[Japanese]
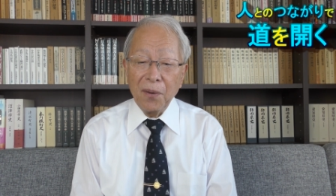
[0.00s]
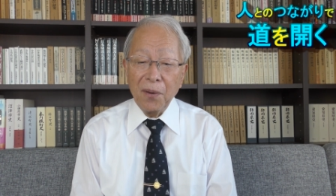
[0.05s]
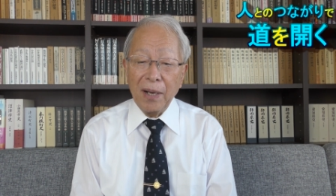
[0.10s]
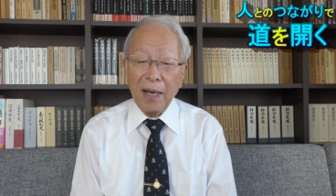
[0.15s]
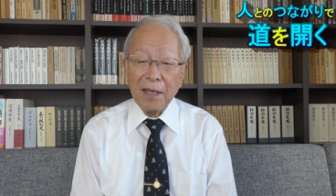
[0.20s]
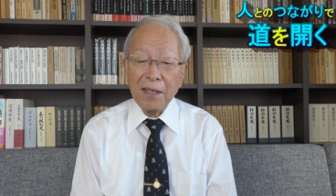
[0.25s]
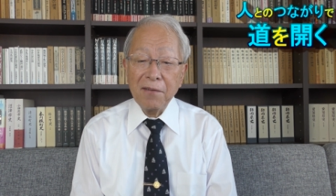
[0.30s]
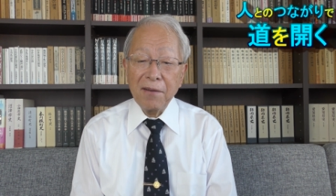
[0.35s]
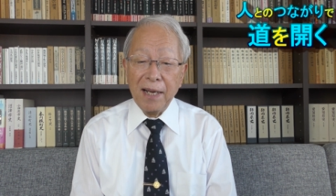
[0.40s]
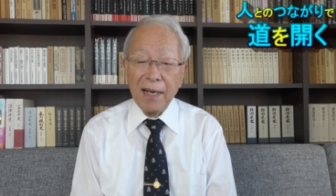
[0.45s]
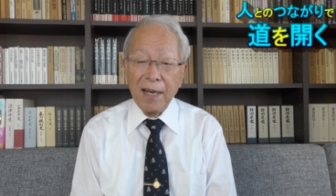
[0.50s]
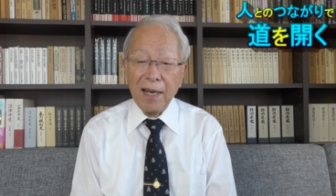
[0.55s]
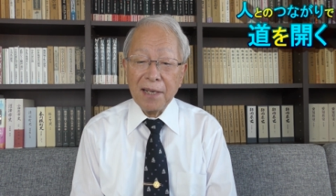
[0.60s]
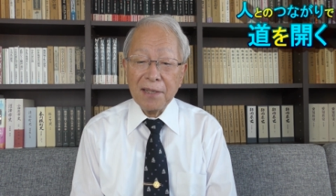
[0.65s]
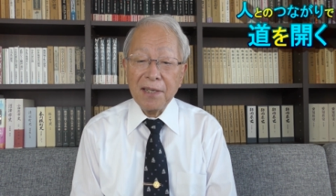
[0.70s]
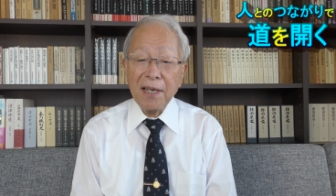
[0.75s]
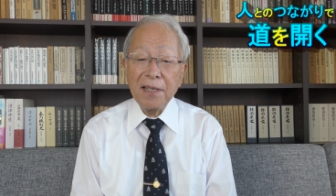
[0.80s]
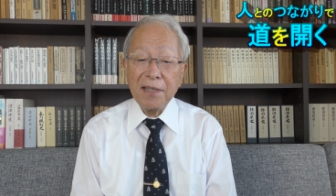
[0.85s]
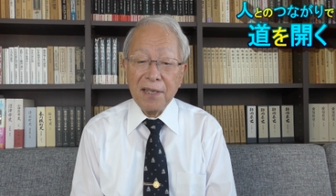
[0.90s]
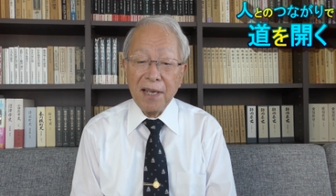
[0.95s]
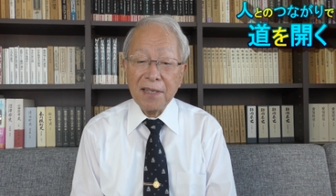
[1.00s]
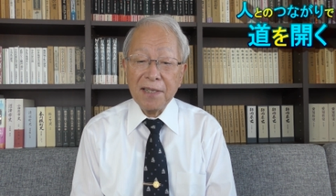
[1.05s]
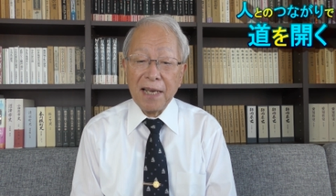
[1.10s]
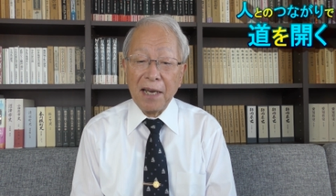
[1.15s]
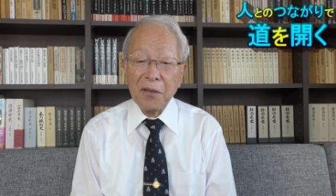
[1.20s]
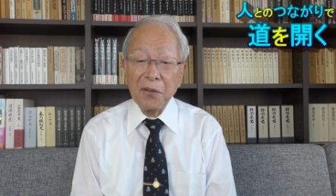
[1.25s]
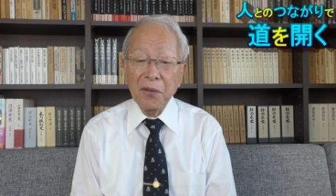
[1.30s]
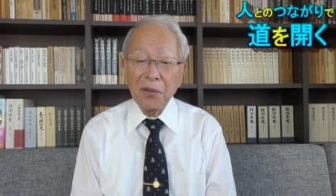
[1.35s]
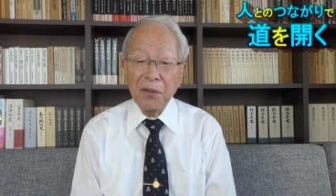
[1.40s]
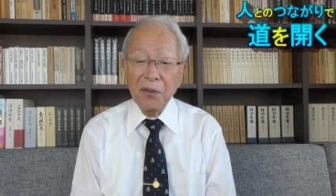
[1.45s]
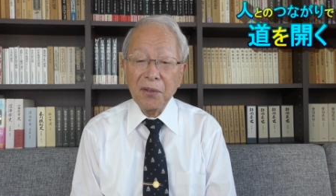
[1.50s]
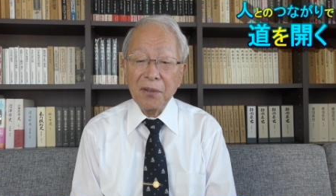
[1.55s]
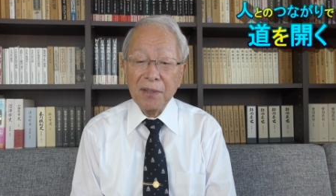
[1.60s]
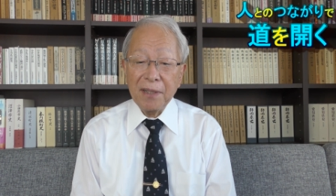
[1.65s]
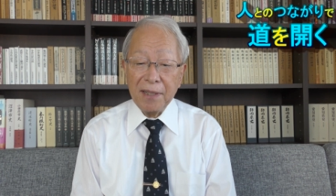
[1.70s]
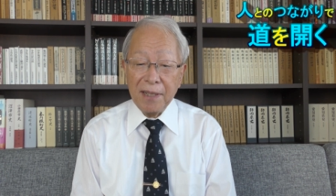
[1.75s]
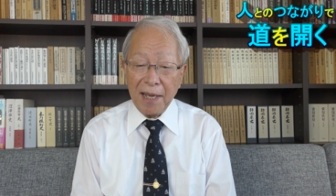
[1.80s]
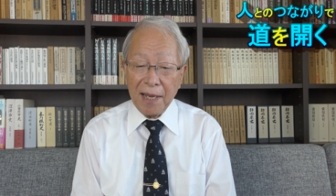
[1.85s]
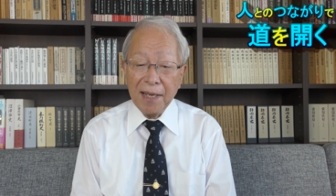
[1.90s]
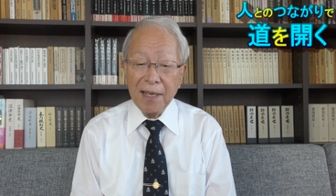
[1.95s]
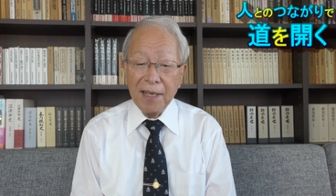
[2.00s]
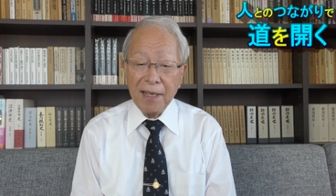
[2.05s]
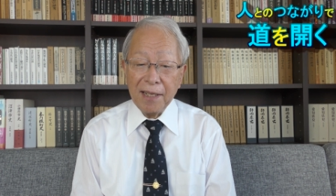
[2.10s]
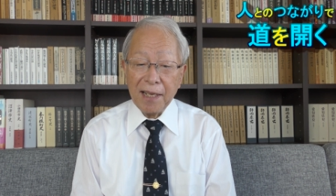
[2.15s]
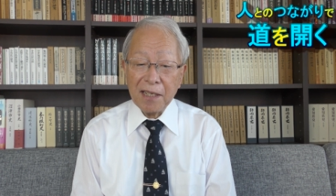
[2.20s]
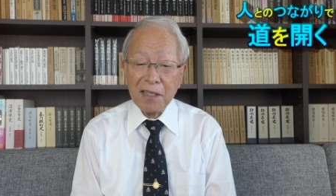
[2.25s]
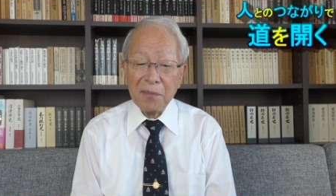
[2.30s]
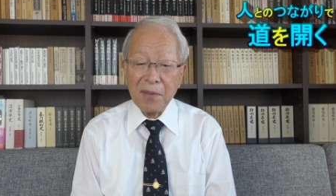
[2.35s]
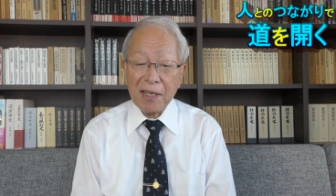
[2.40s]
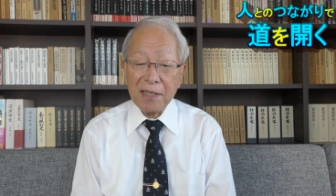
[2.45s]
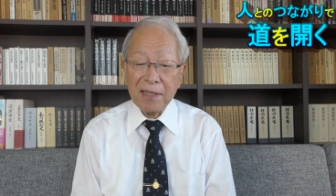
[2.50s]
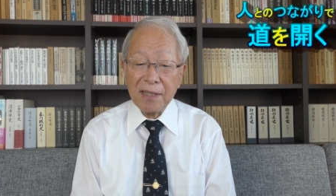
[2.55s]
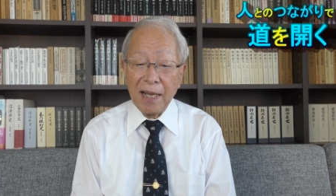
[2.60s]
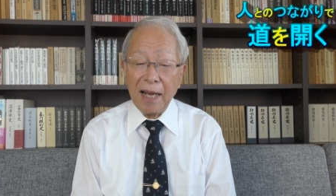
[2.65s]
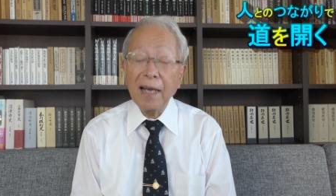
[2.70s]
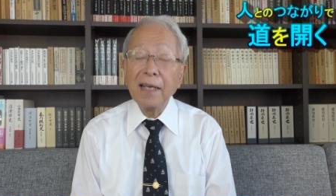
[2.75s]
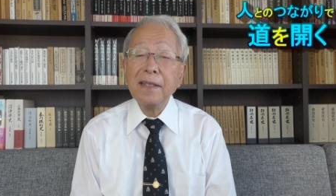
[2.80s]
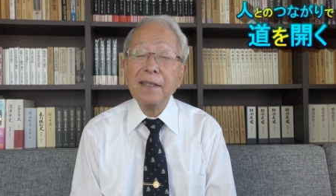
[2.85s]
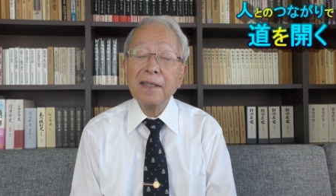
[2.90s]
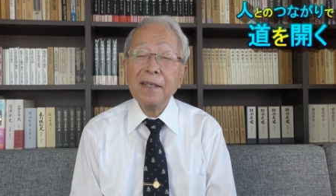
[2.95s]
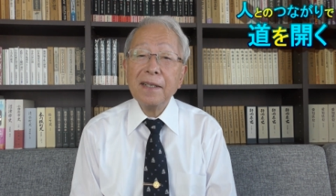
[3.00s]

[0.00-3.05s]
萩原先生先ほどね出しました